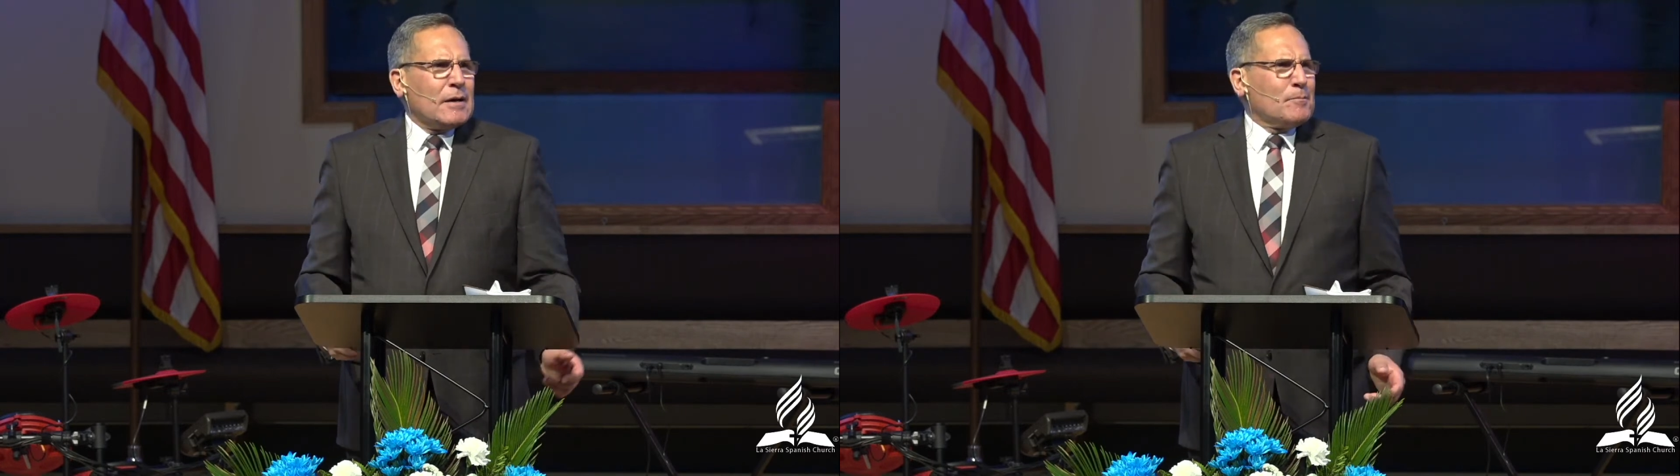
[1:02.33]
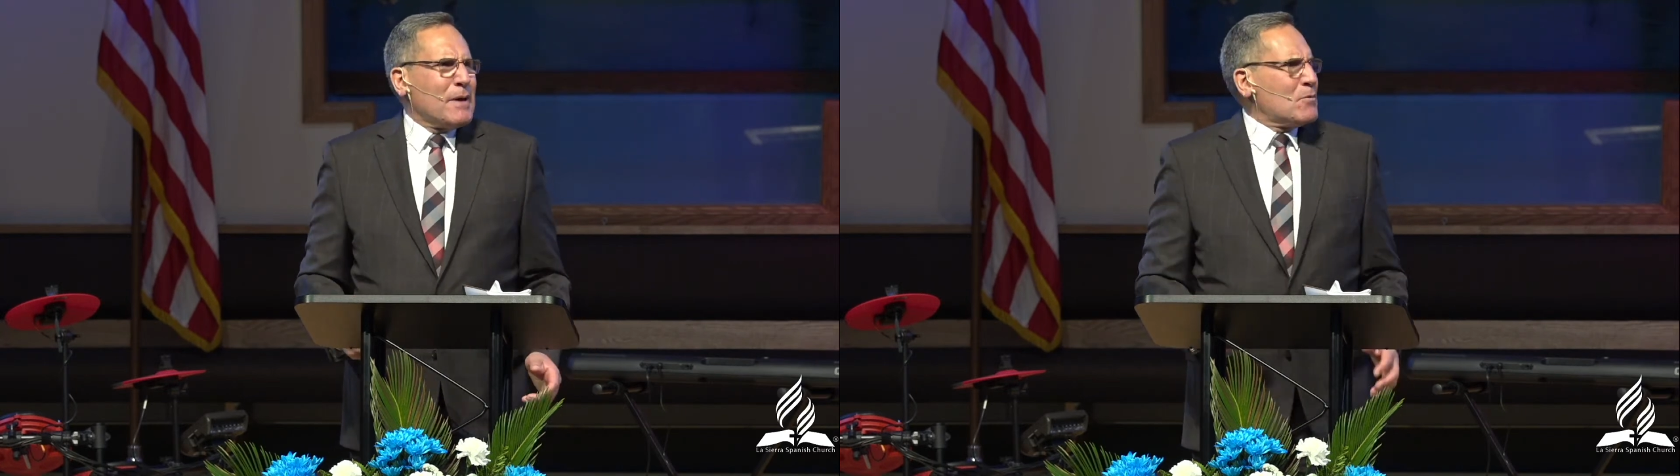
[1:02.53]

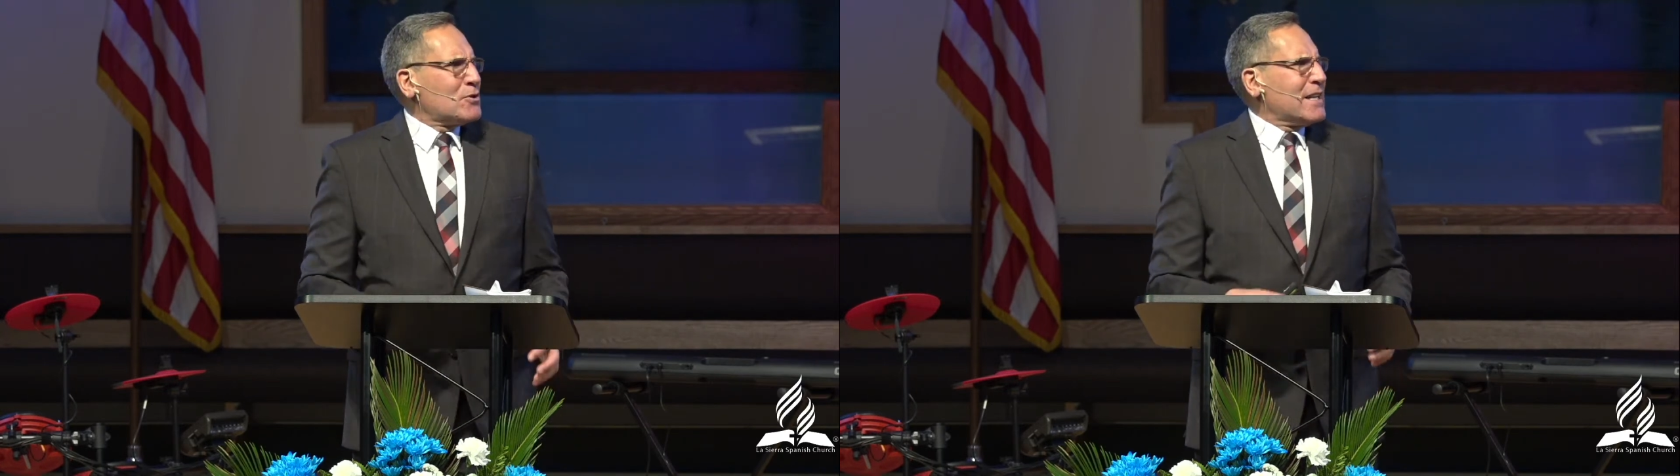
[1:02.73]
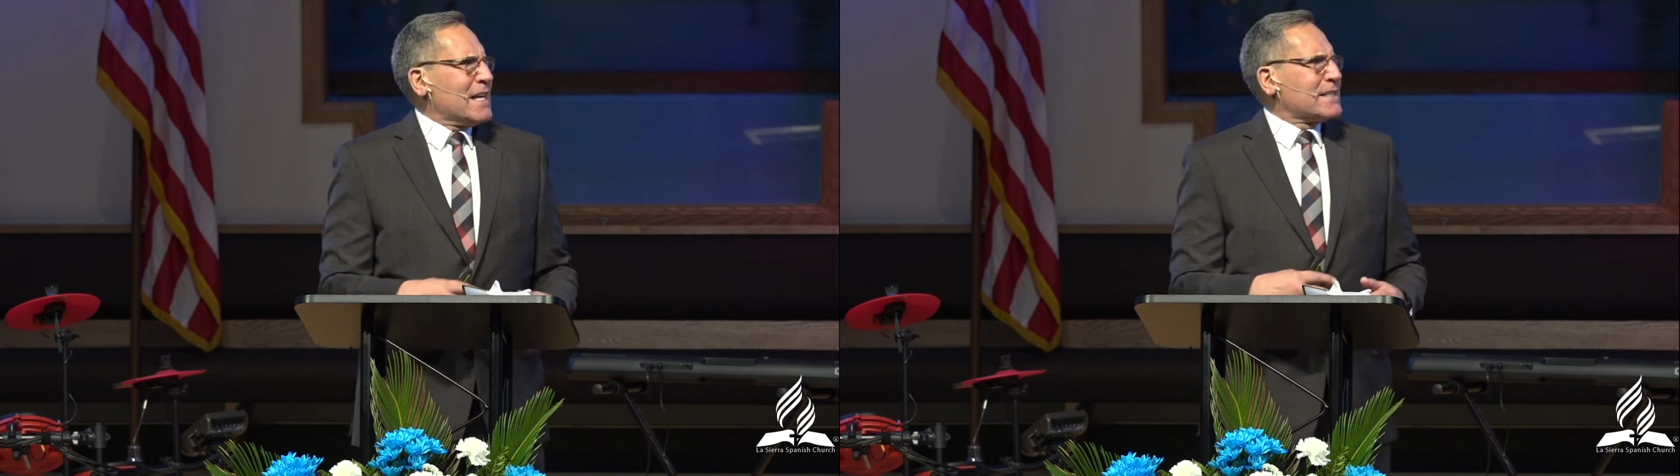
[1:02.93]

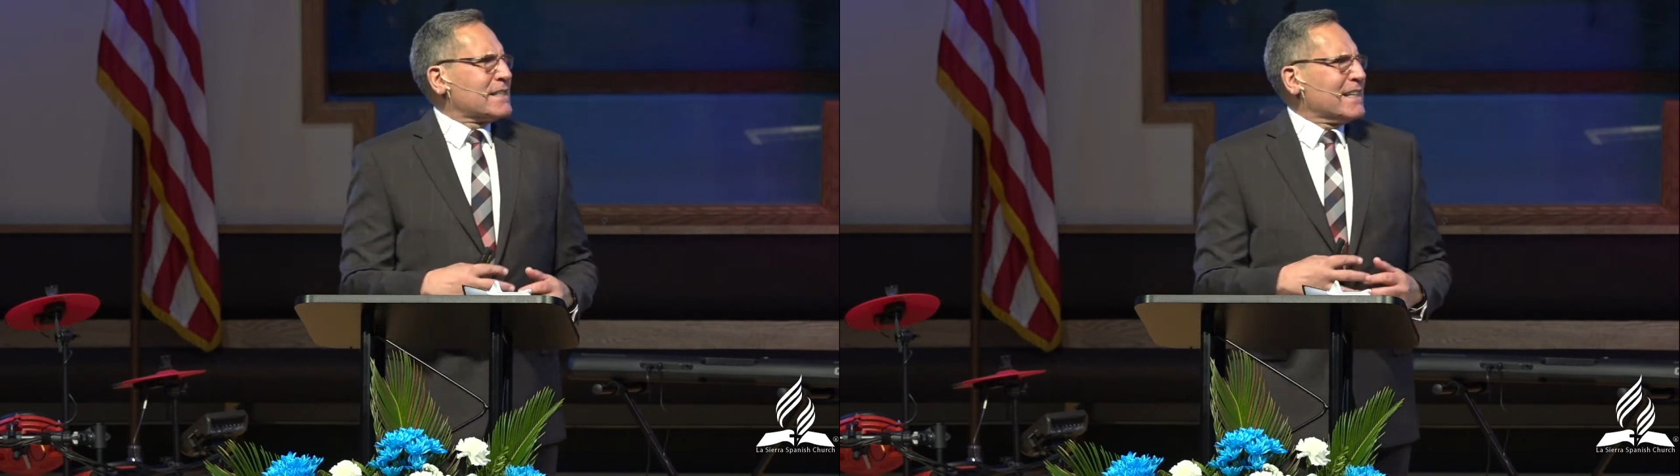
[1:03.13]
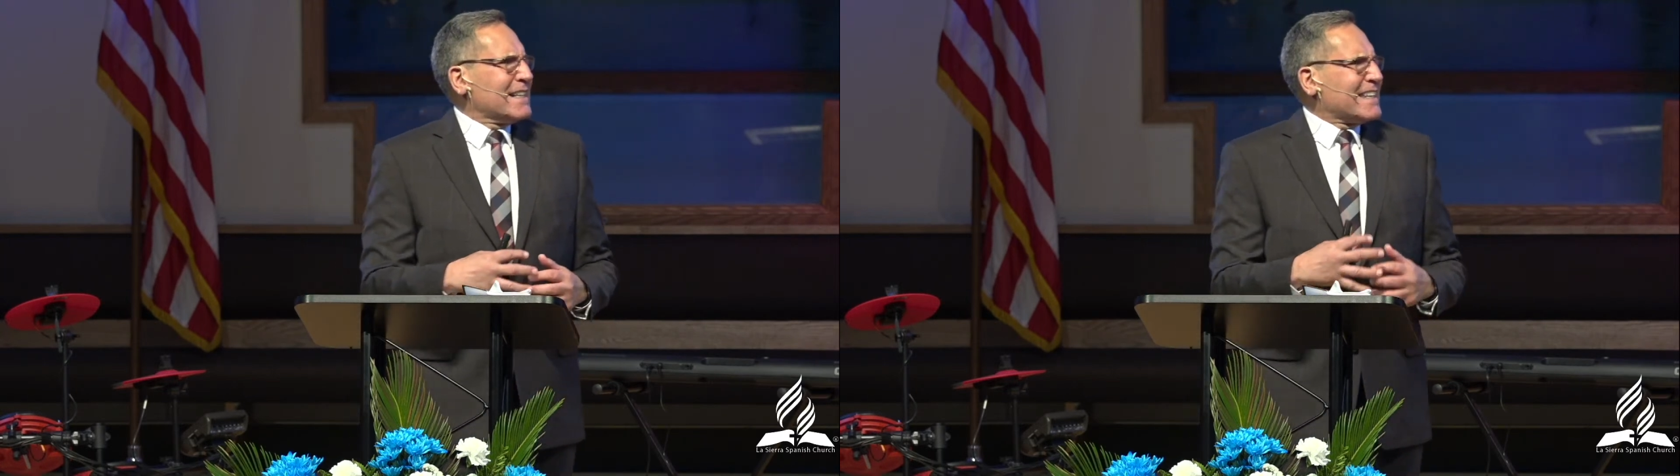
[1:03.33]
Vemos las
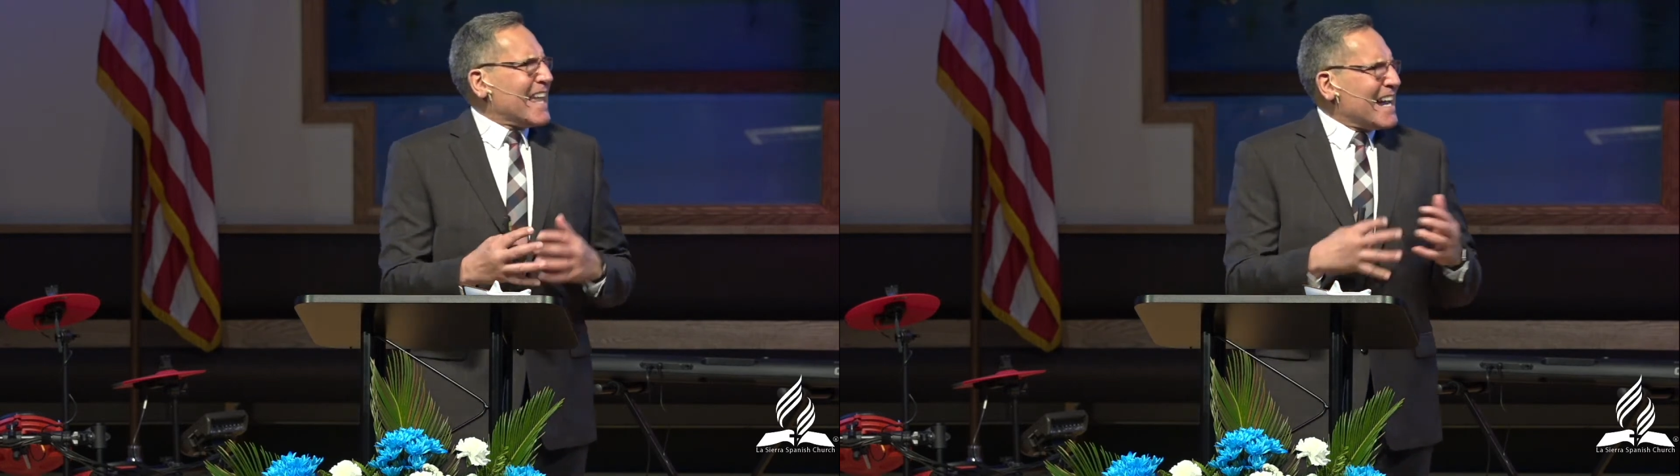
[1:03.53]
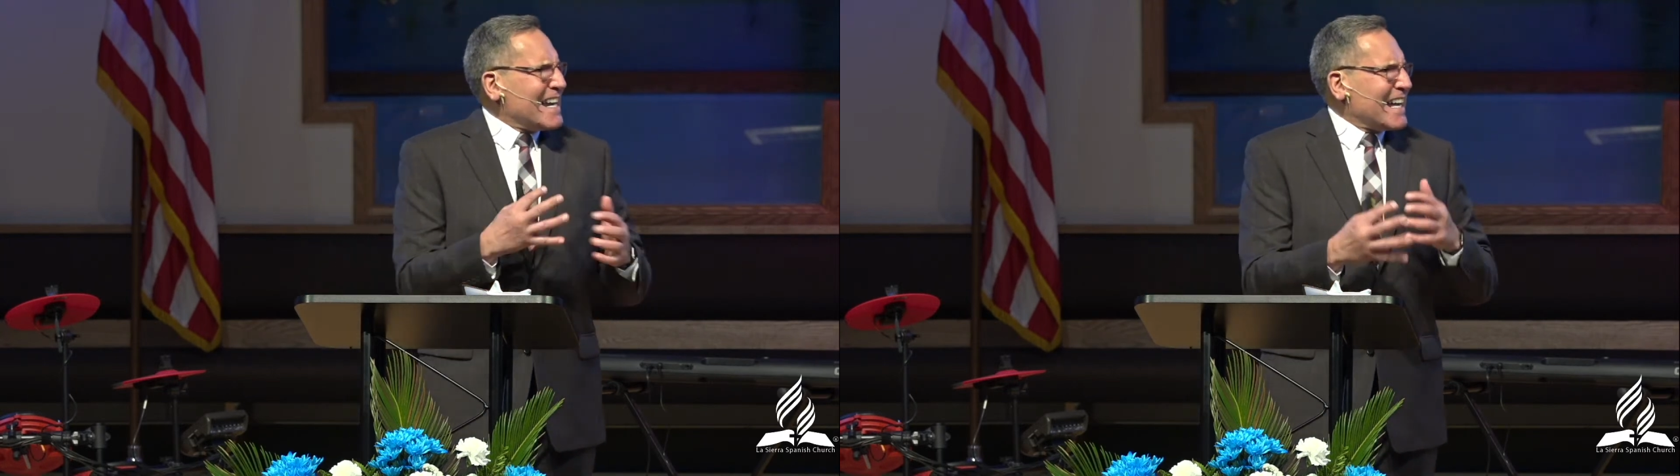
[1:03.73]
eh,
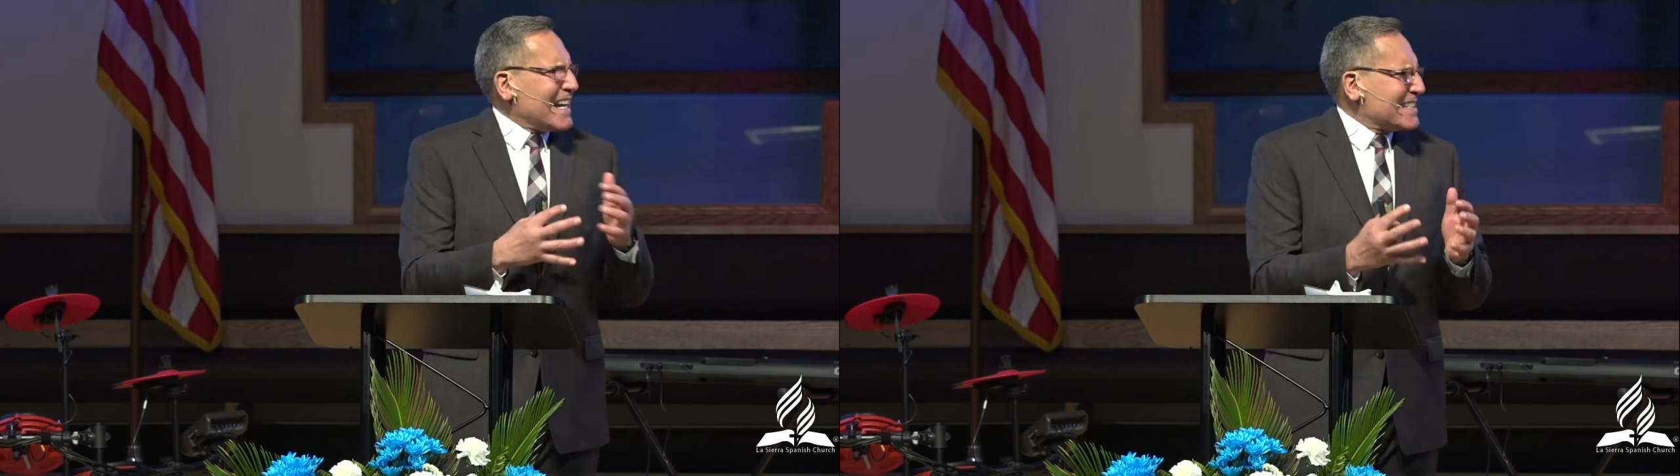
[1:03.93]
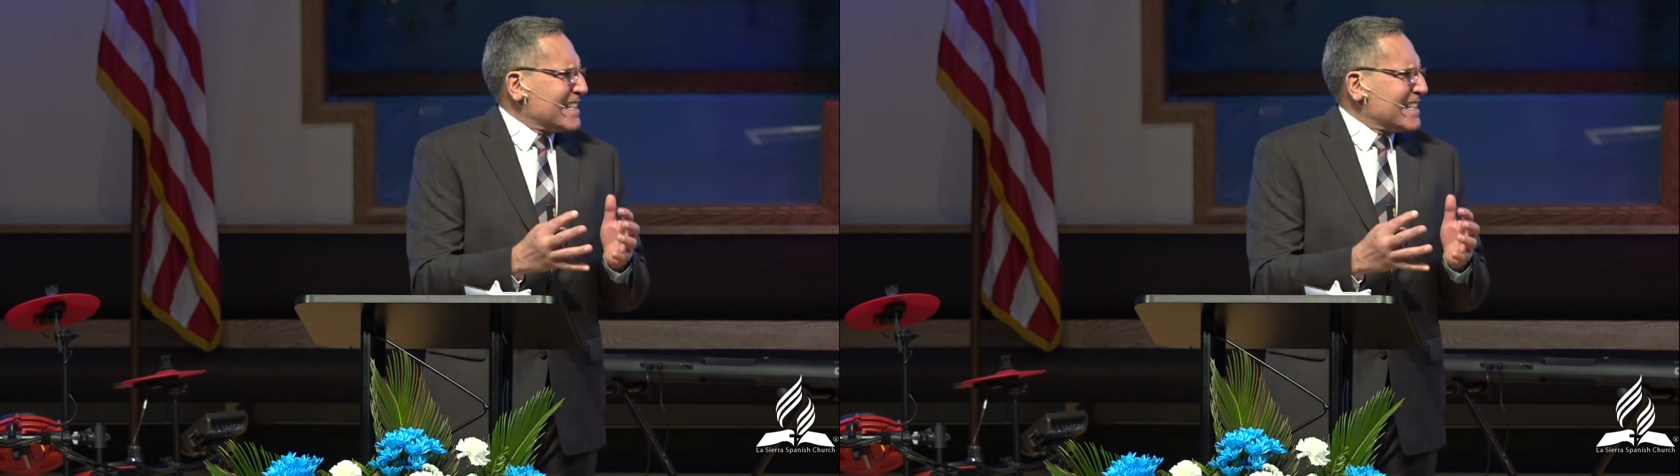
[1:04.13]
técnicas